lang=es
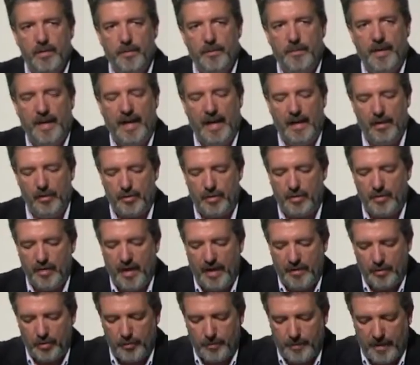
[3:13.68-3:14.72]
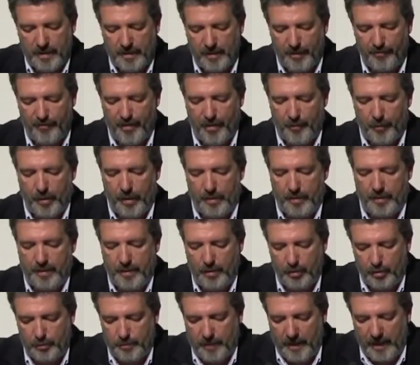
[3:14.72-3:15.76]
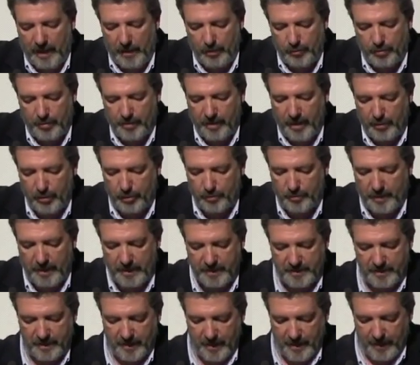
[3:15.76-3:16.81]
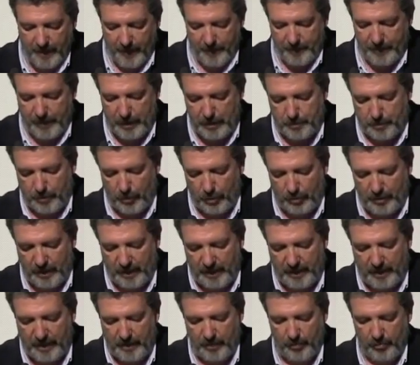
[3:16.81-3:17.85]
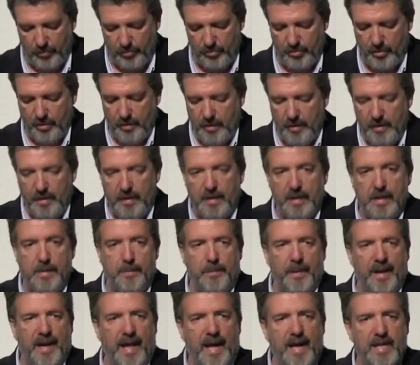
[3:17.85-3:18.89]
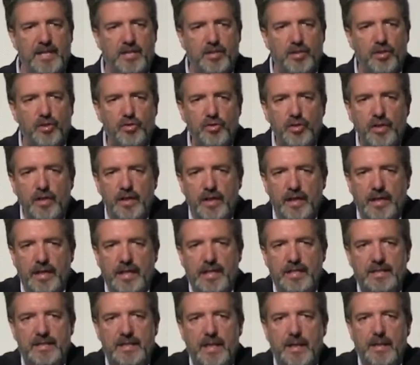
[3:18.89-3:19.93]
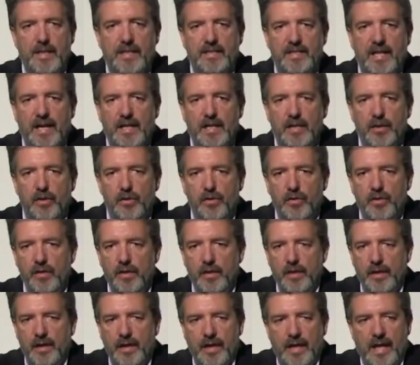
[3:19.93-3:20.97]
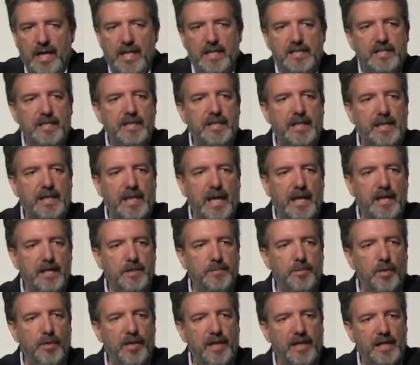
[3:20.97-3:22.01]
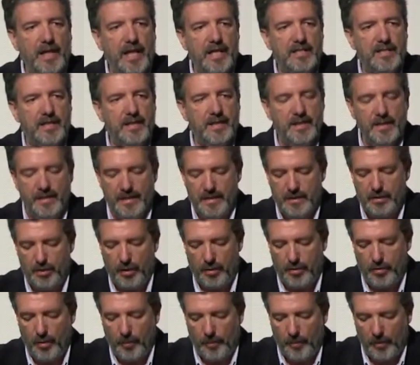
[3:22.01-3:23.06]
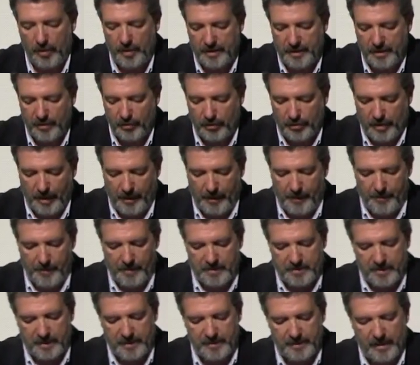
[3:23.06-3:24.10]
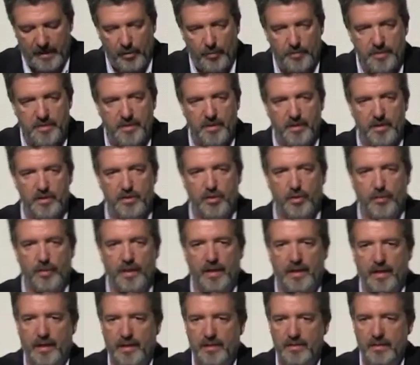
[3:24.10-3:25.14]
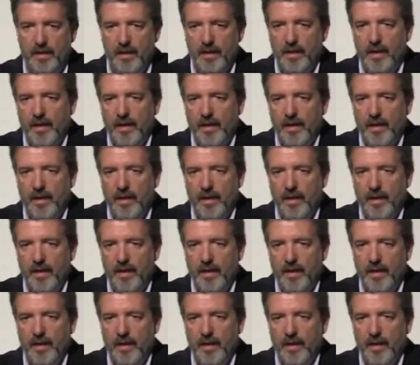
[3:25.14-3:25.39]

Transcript: para los ciudadanos más desfavorecidos, para los ciudadanos más desprotegidos. Y para eso es necesario el sindicalismo de clase y sociopolítico que representa a comisiones obreras.